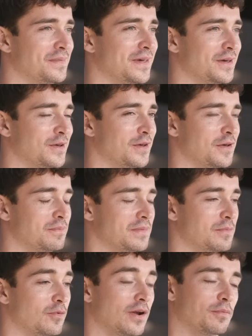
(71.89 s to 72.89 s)
Euh,
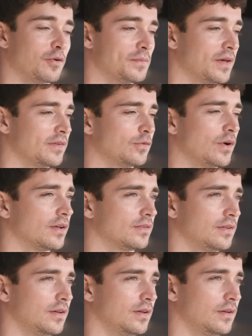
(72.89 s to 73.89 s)
mais, bon, la première victoire,
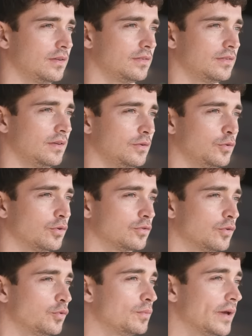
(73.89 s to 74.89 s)
c'est une course
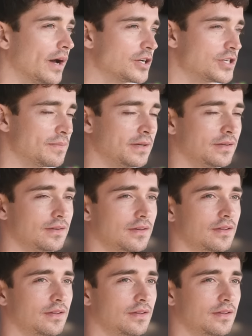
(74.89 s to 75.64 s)
qu'on n'oubliera jamais.